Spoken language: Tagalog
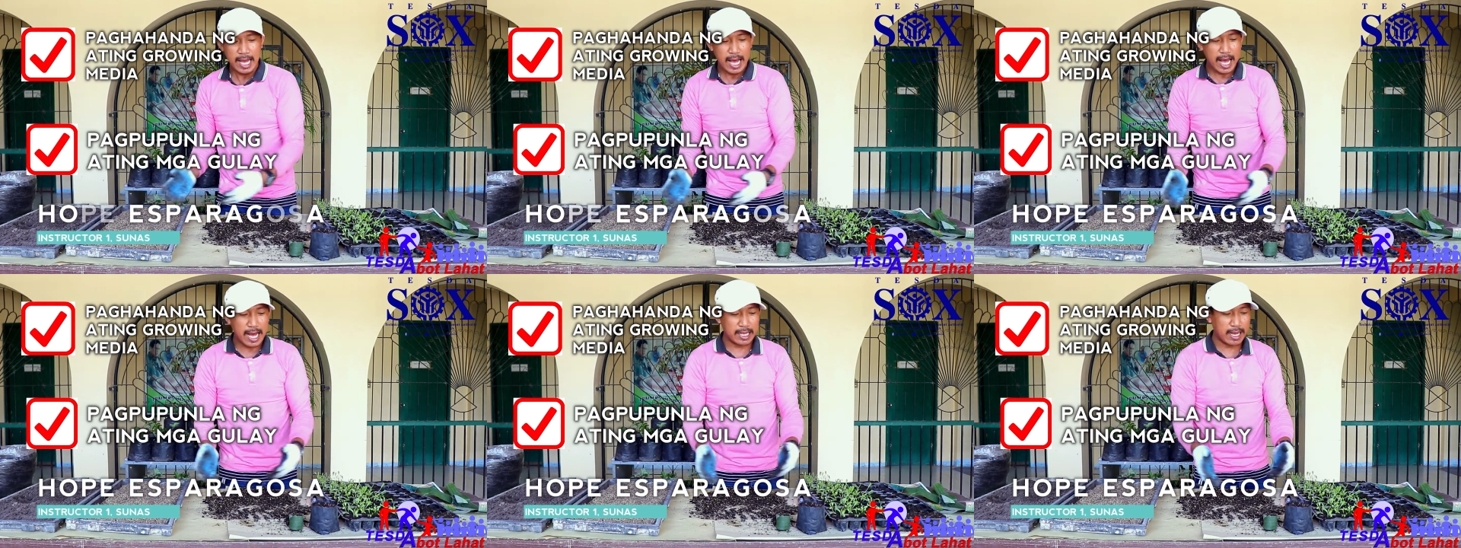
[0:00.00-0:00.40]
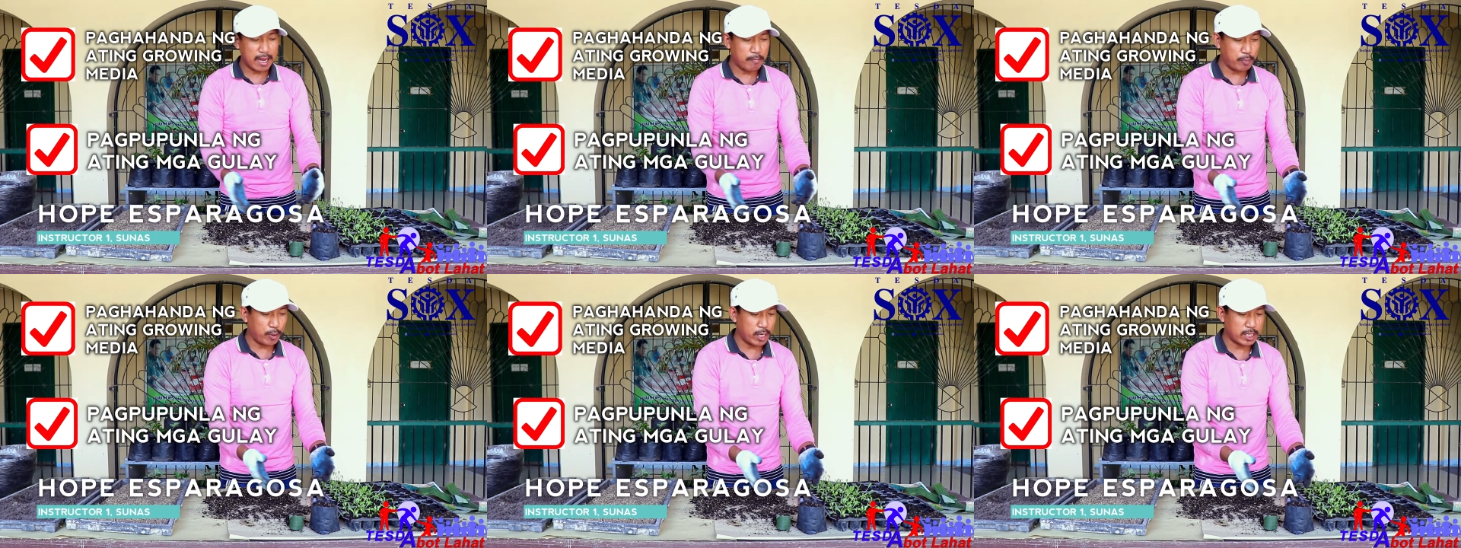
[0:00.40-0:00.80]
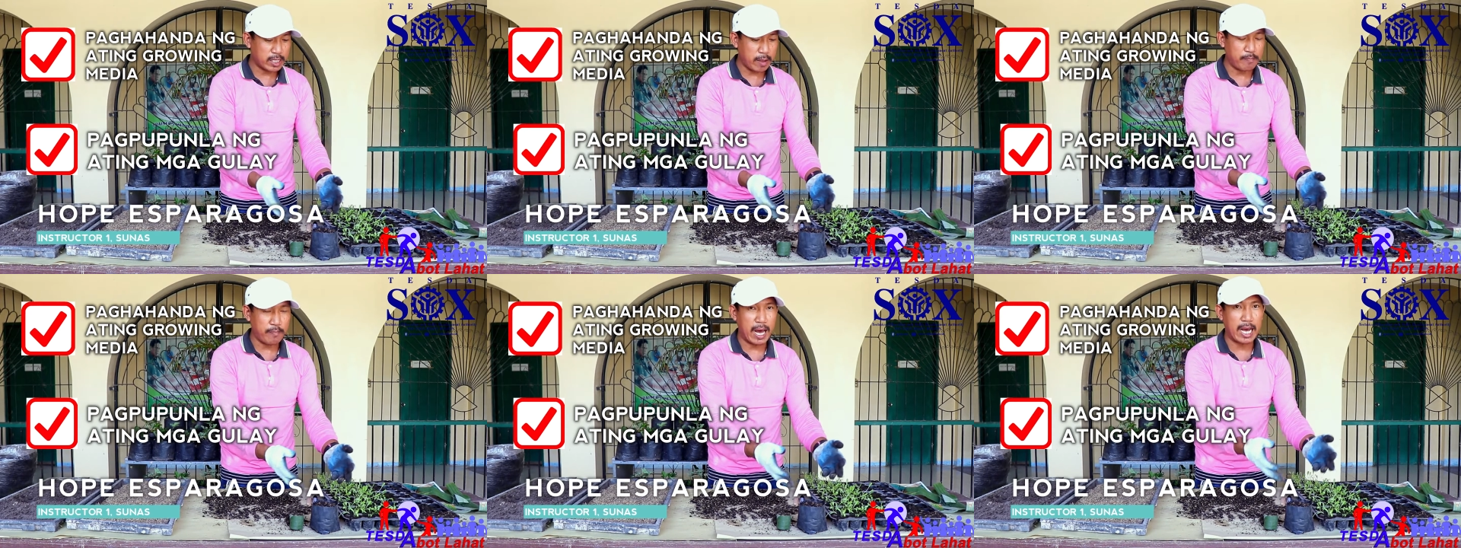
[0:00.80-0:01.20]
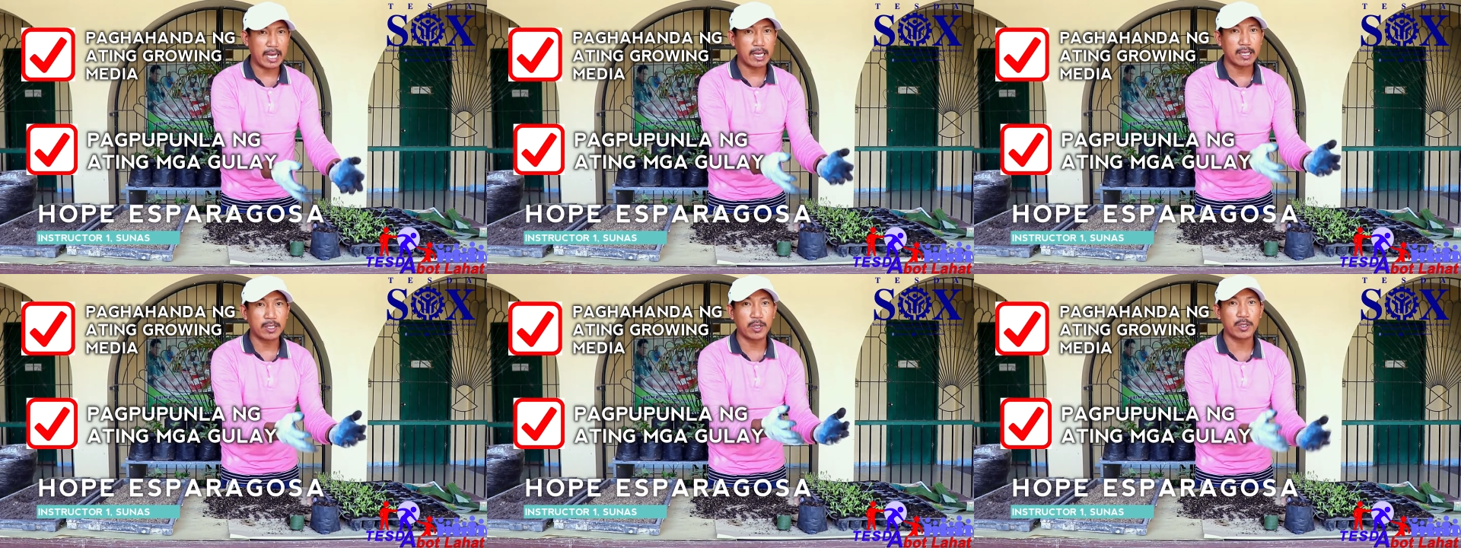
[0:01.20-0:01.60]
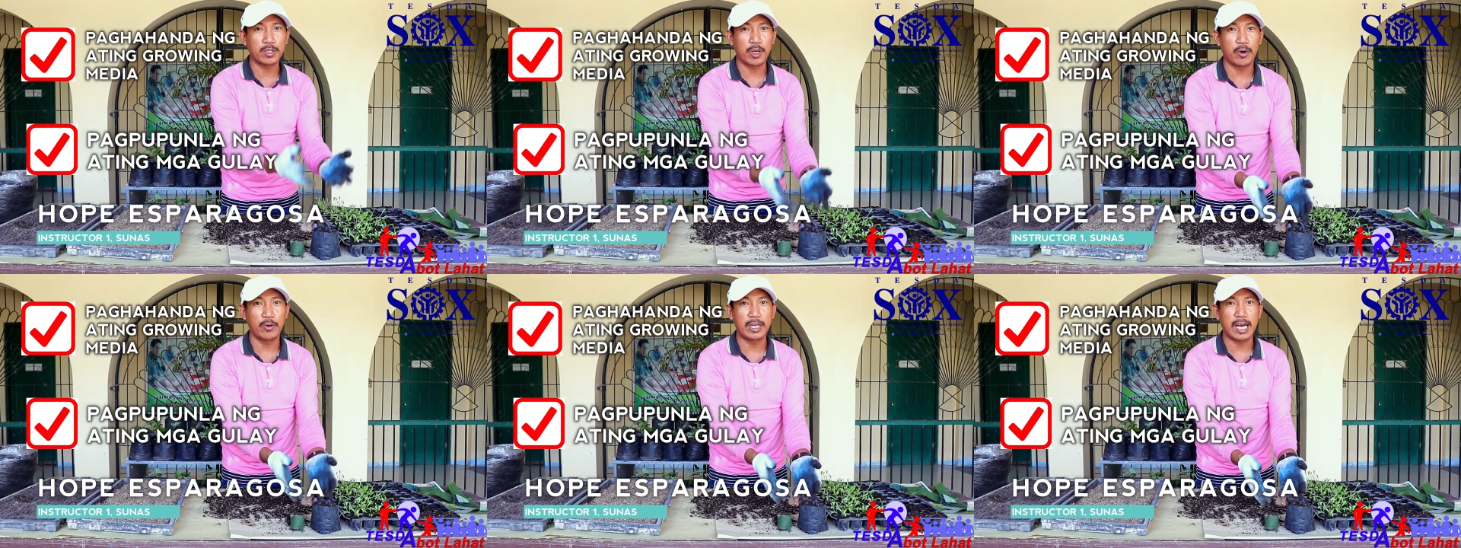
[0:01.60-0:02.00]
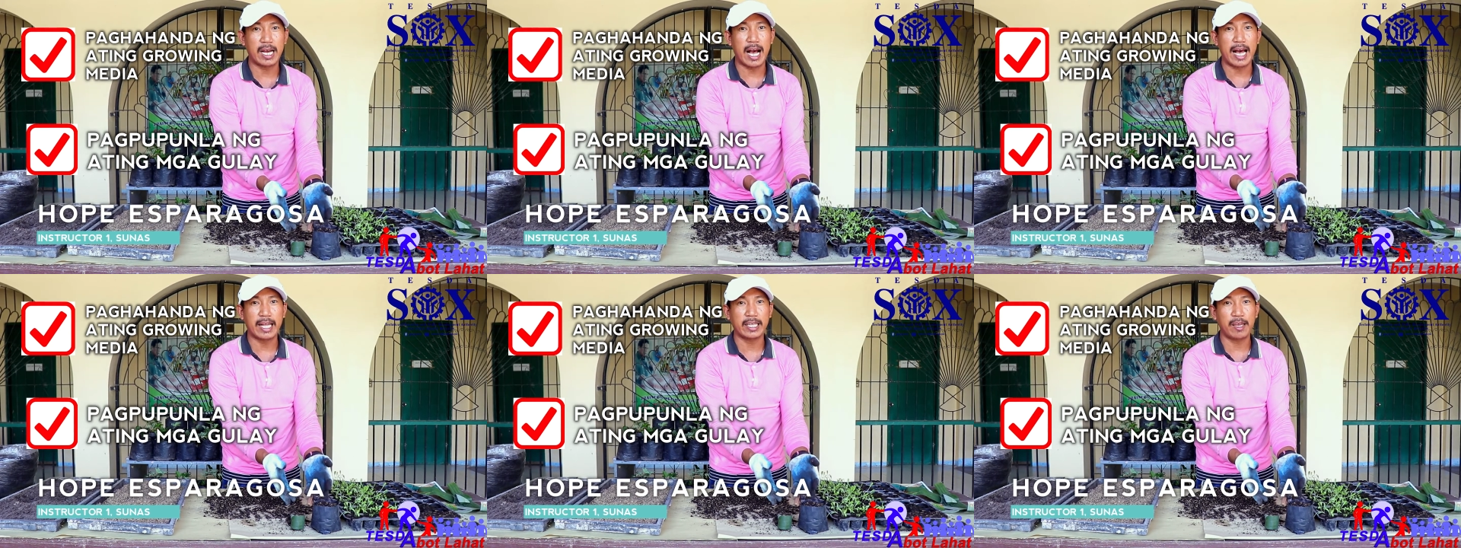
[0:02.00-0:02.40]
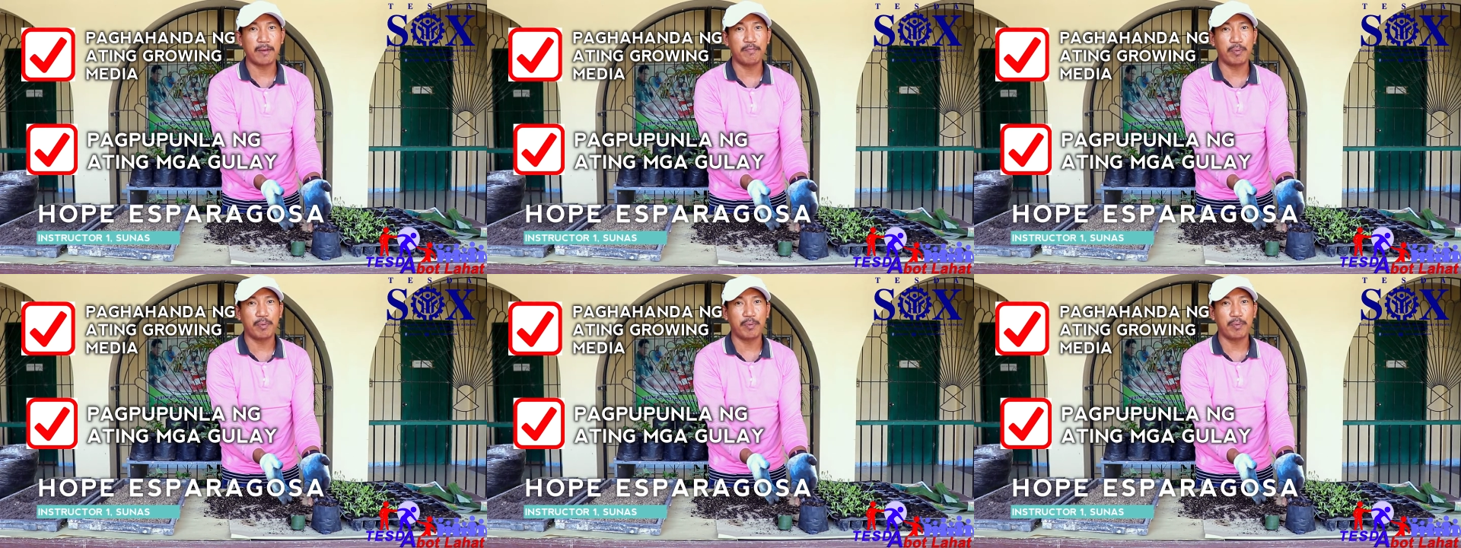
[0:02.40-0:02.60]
hanggang po sa pag-sow ng ating